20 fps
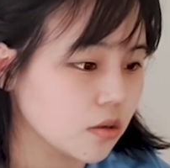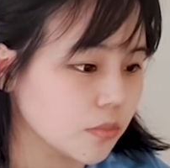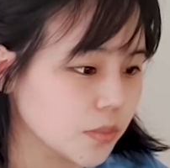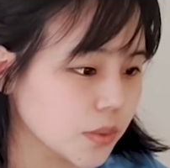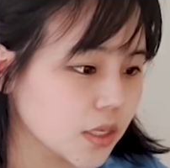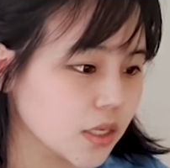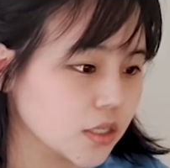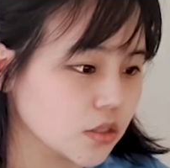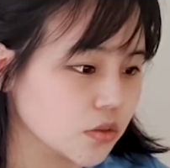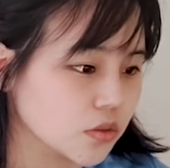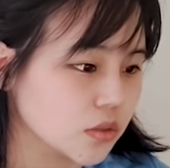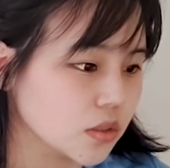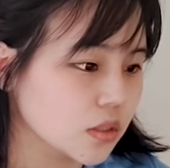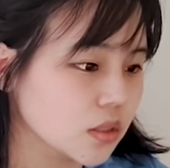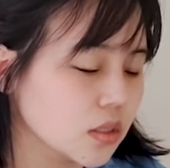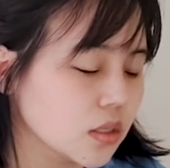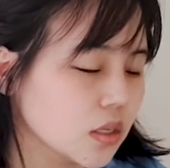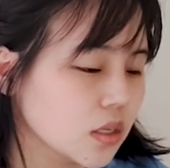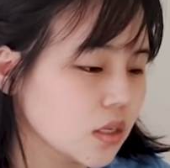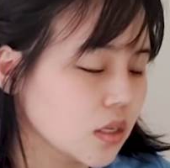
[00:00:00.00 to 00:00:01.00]

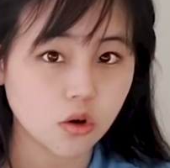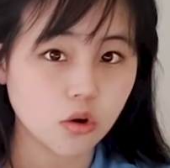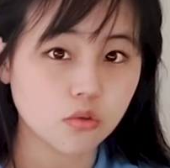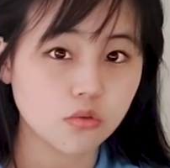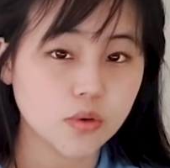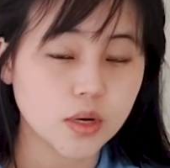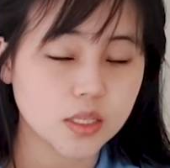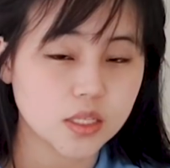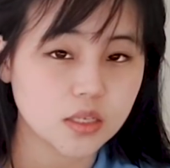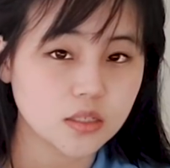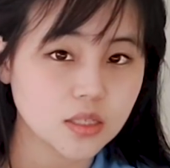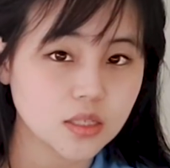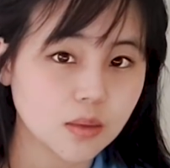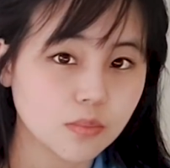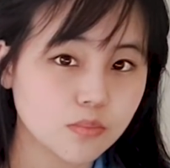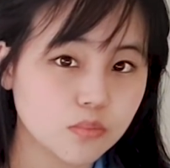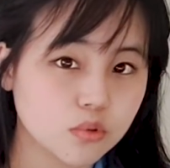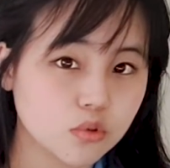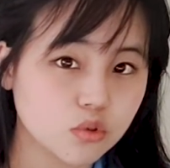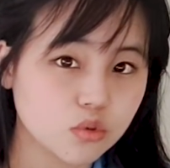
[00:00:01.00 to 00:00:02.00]
업계에서는 이 경우에는
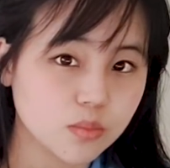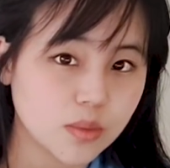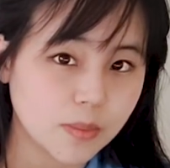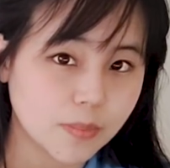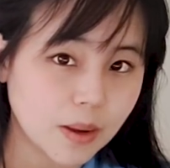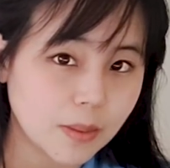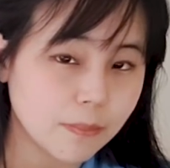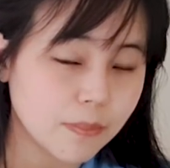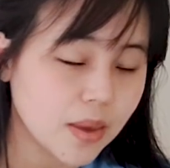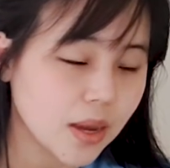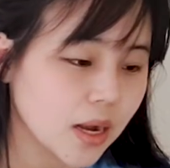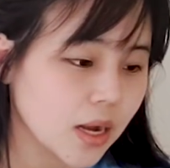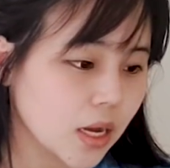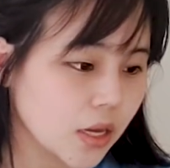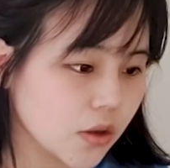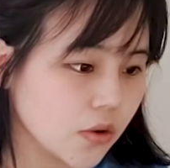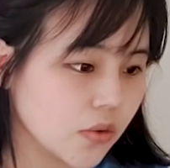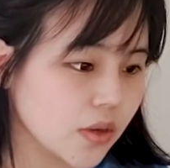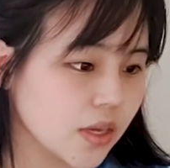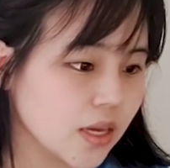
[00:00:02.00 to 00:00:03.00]
상품의 판매
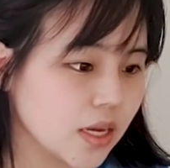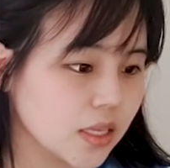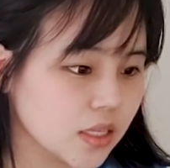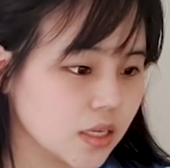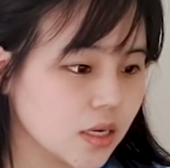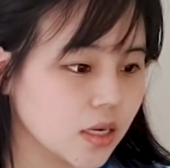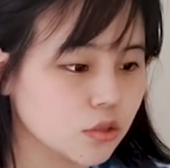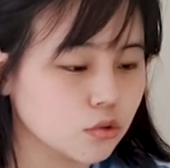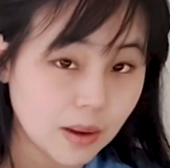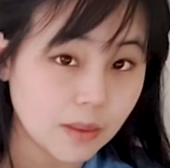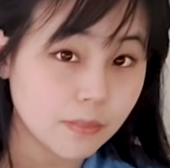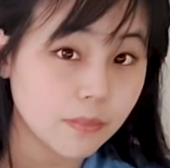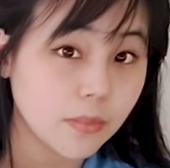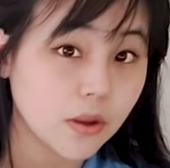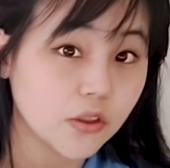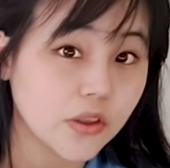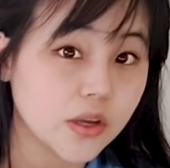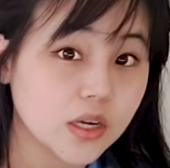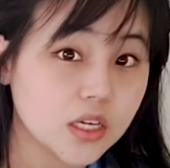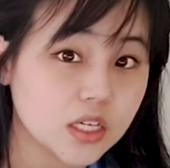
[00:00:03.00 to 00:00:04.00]
가격이 아니라
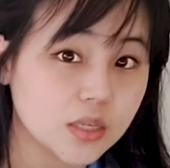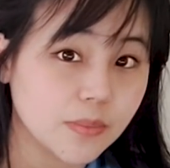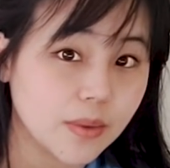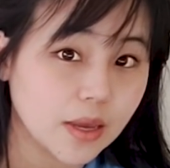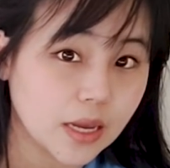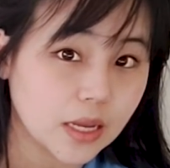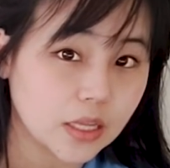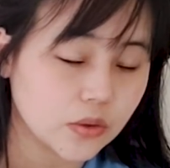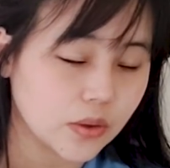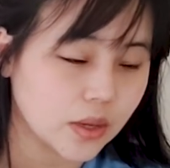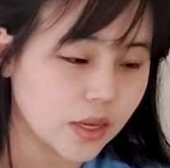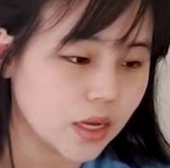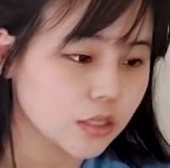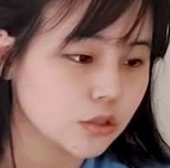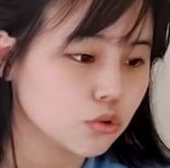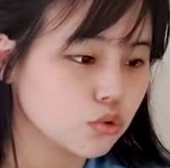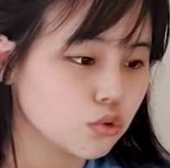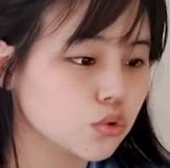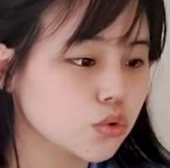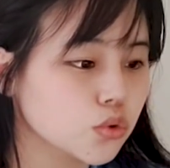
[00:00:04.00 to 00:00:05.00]
판매된 금액에 대한
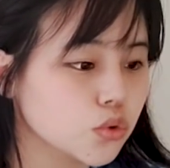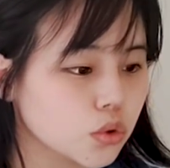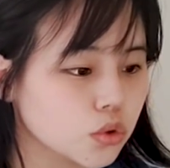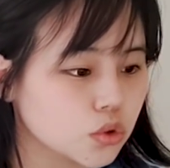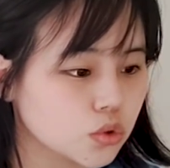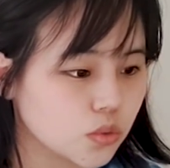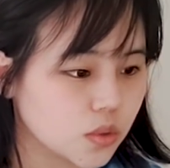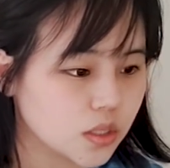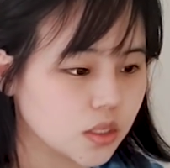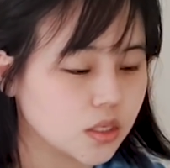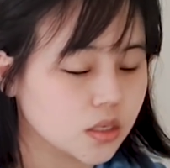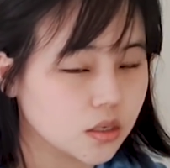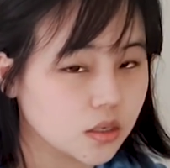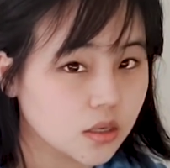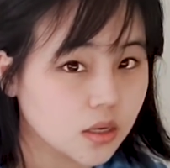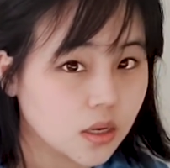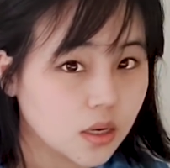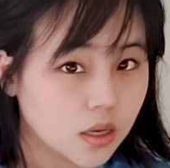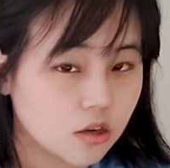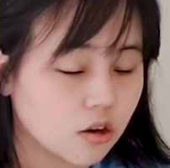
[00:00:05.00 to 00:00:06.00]
수수료
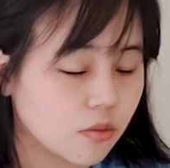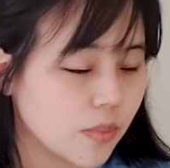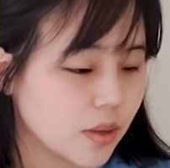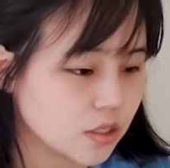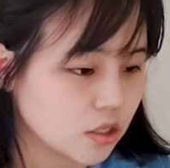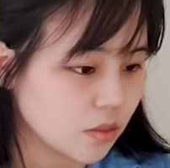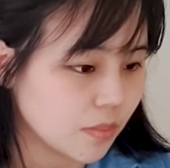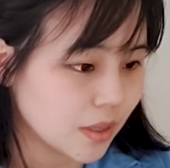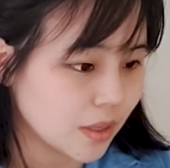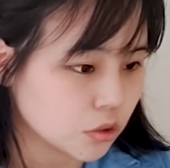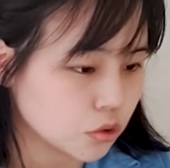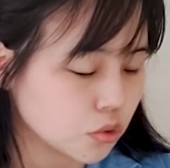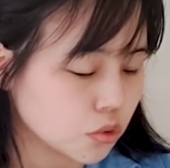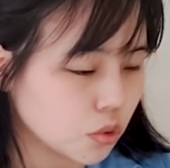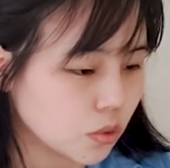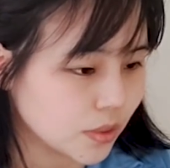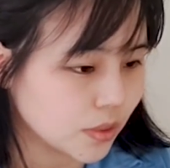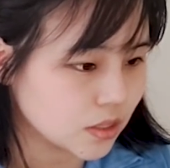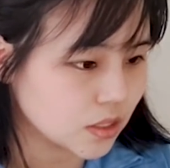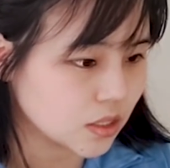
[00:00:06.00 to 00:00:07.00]
수익을 기업에서
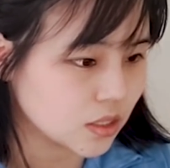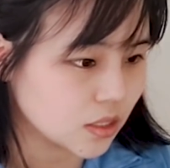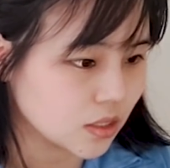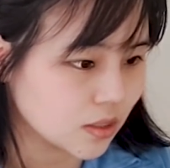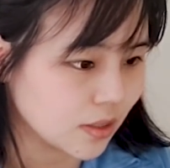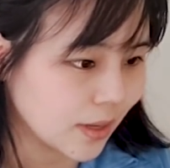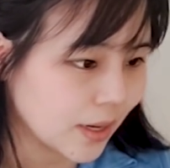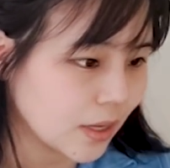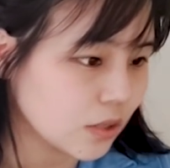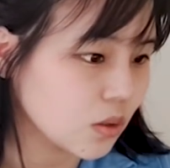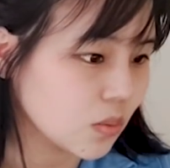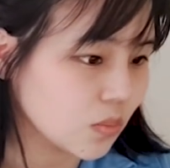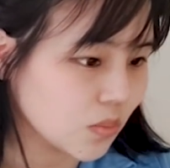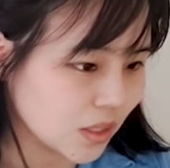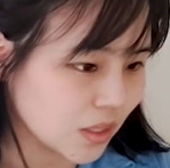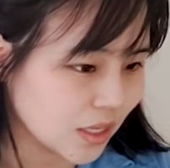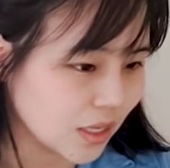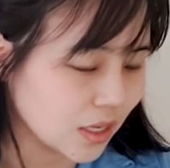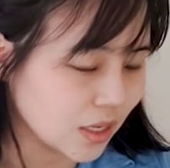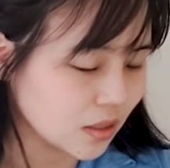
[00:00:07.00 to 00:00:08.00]
매출로 인식을 하게
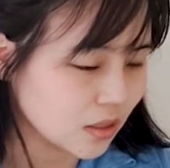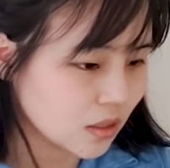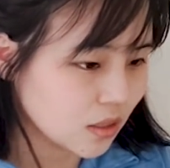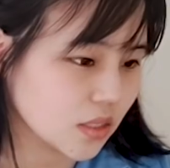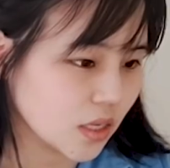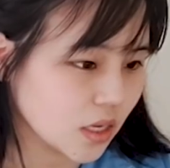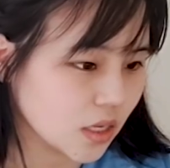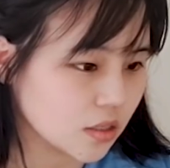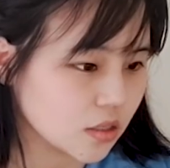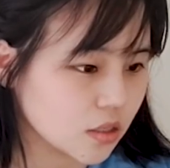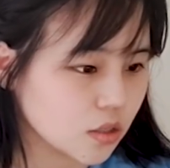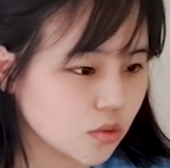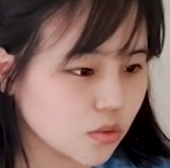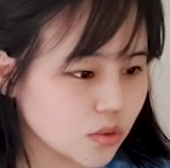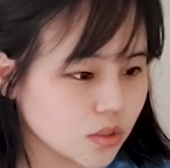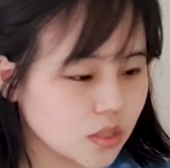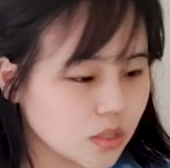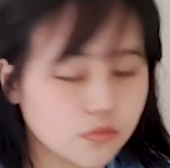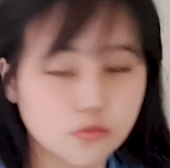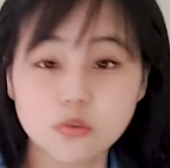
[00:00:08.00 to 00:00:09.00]
됩니다. 자, 그리고
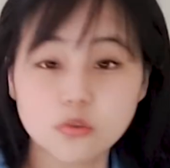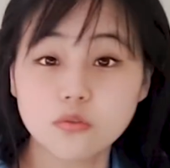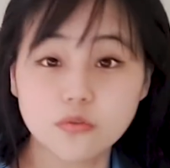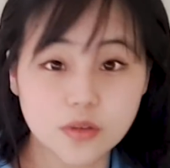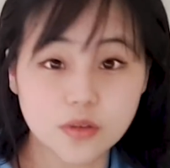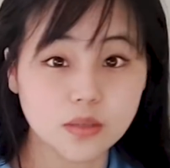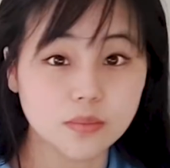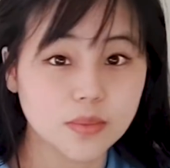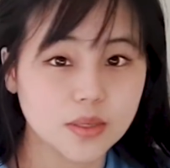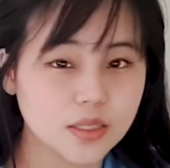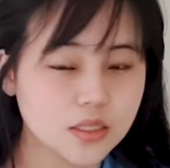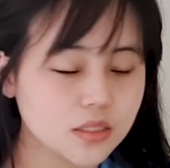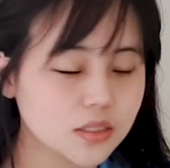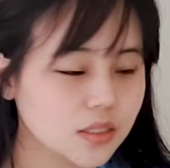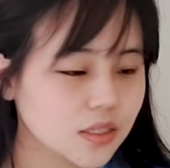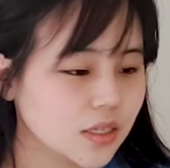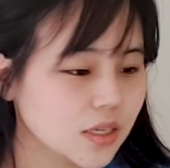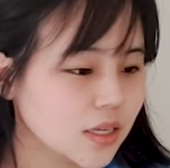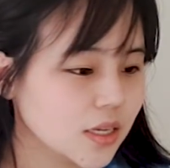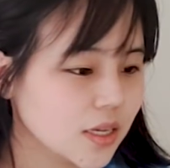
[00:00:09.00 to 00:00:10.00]
이제 fulfillment